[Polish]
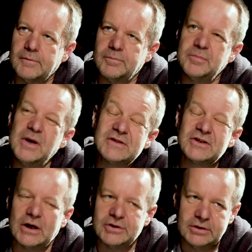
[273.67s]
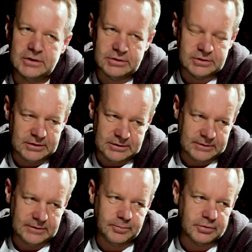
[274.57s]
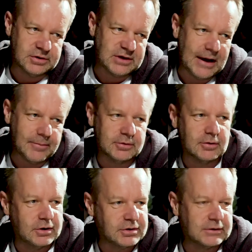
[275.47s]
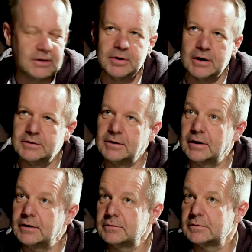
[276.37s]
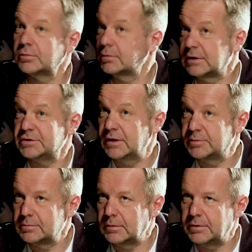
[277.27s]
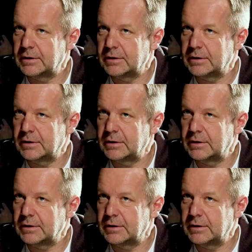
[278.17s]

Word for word: W międzyczasie jeszcze pożyczałem od koleżanki praktykę, co było znacznie lepszym mhm.